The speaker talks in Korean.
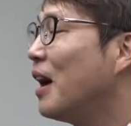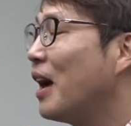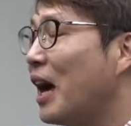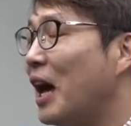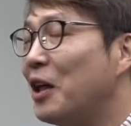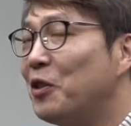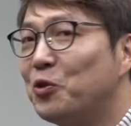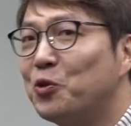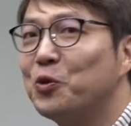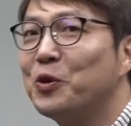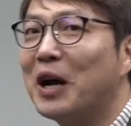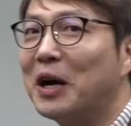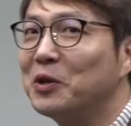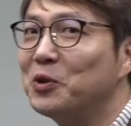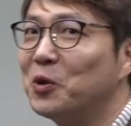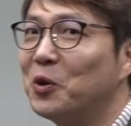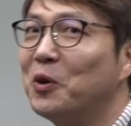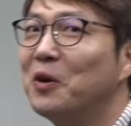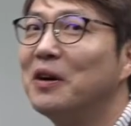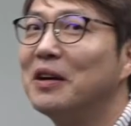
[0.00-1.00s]
앤드류
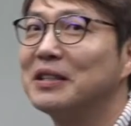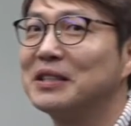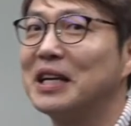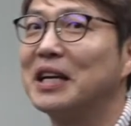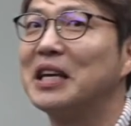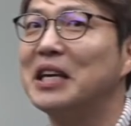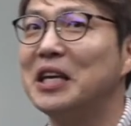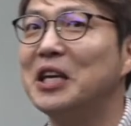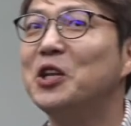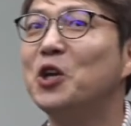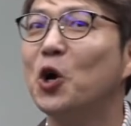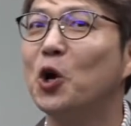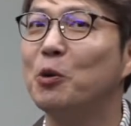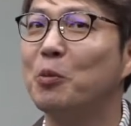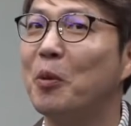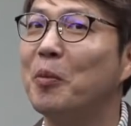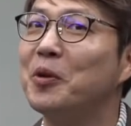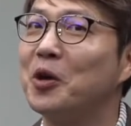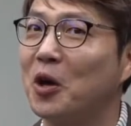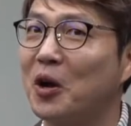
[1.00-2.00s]
양도 자기 이력을
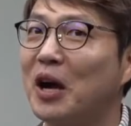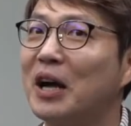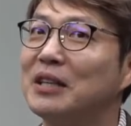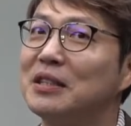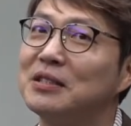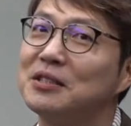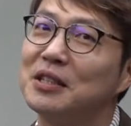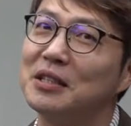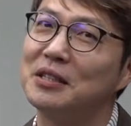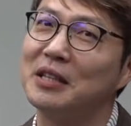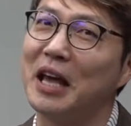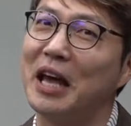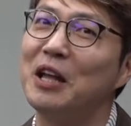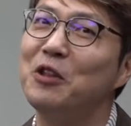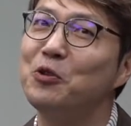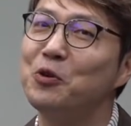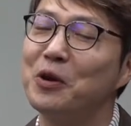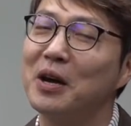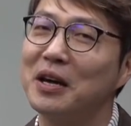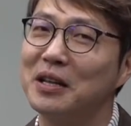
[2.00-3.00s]
보면 여러 가지 특징인데
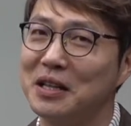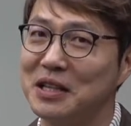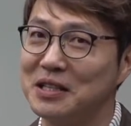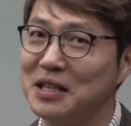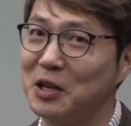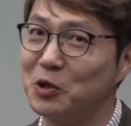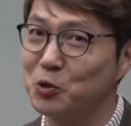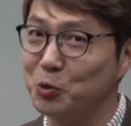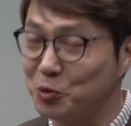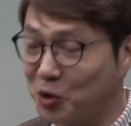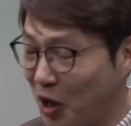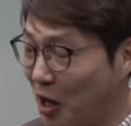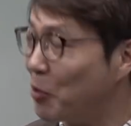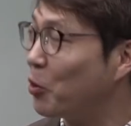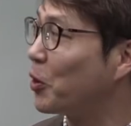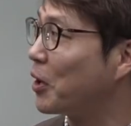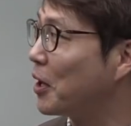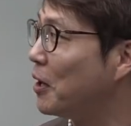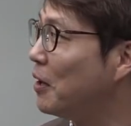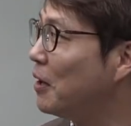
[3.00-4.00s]
앤드류 양에 대한 얘기를 좀 더
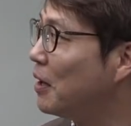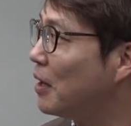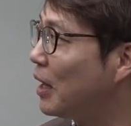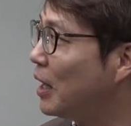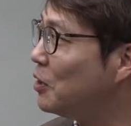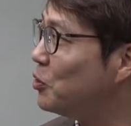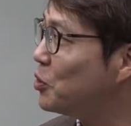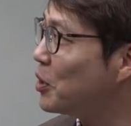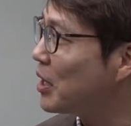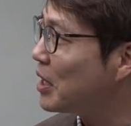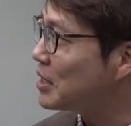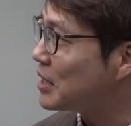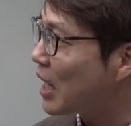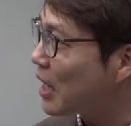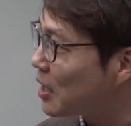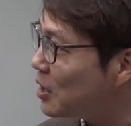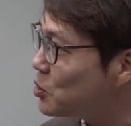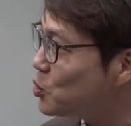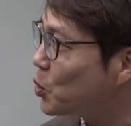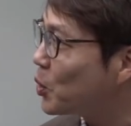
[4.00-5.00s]
해볼게요. 앤드류 양이
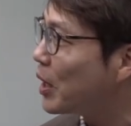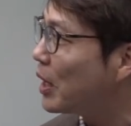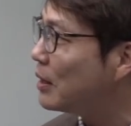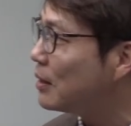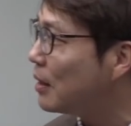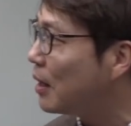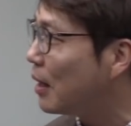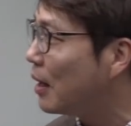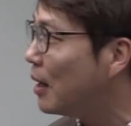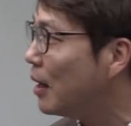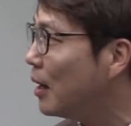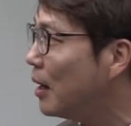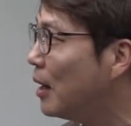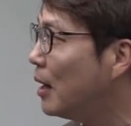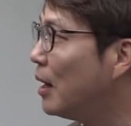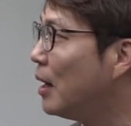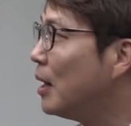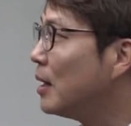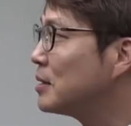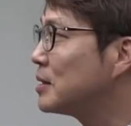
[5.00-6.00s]
자기를 소개할 때
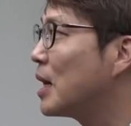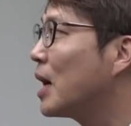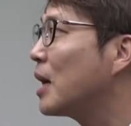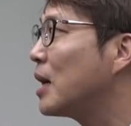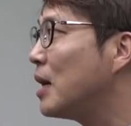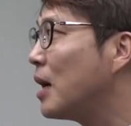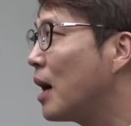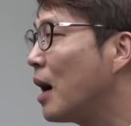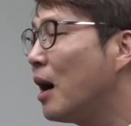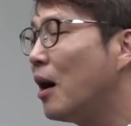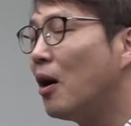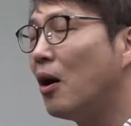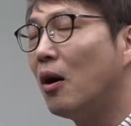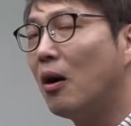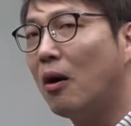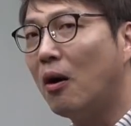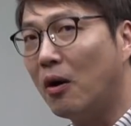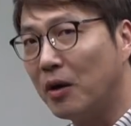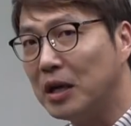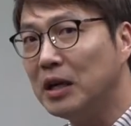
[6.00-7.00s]
자기가
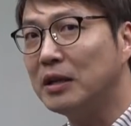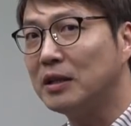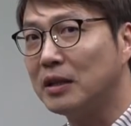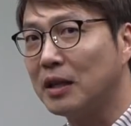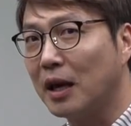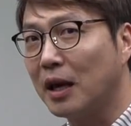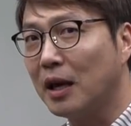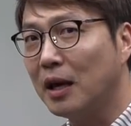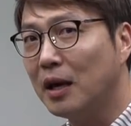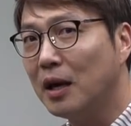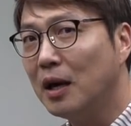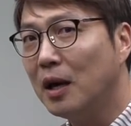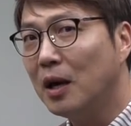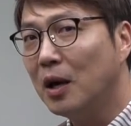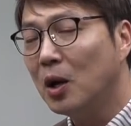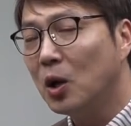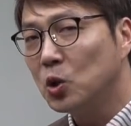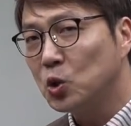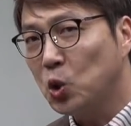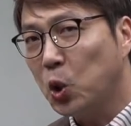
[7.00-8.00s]
어릴 때
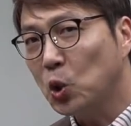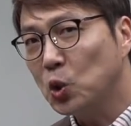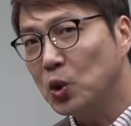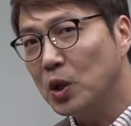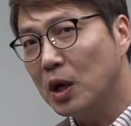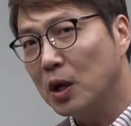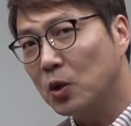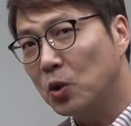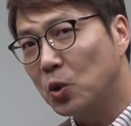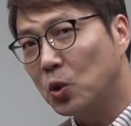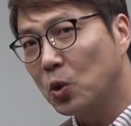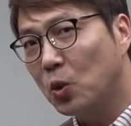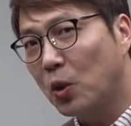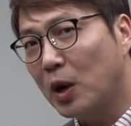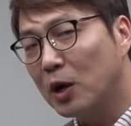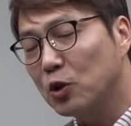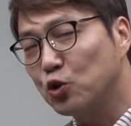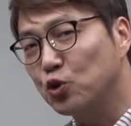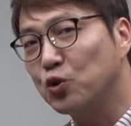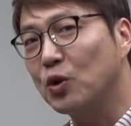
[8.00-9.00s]

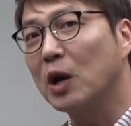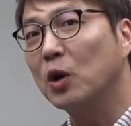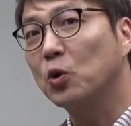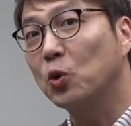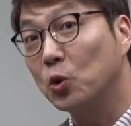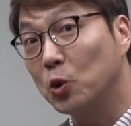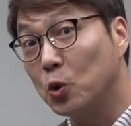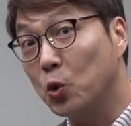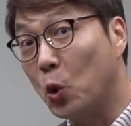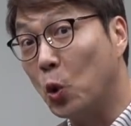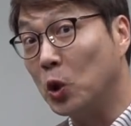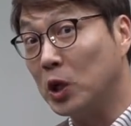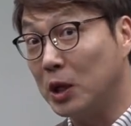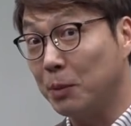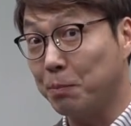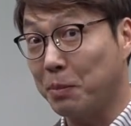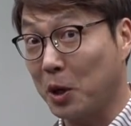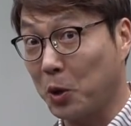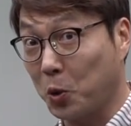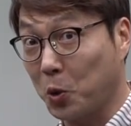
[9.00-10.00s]
초등학교와 중학교를
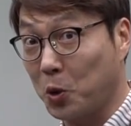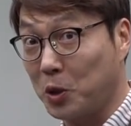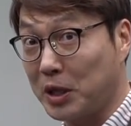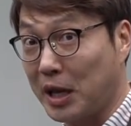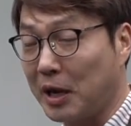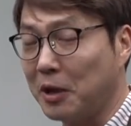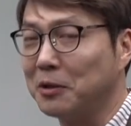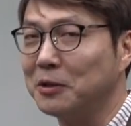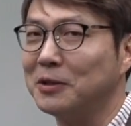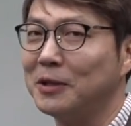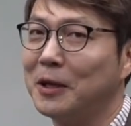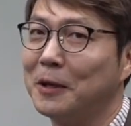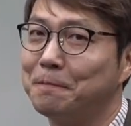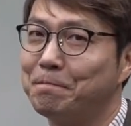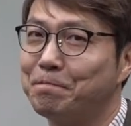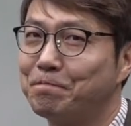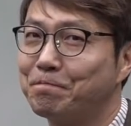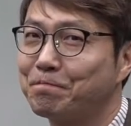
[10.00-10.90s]
공립학교를 다녔는데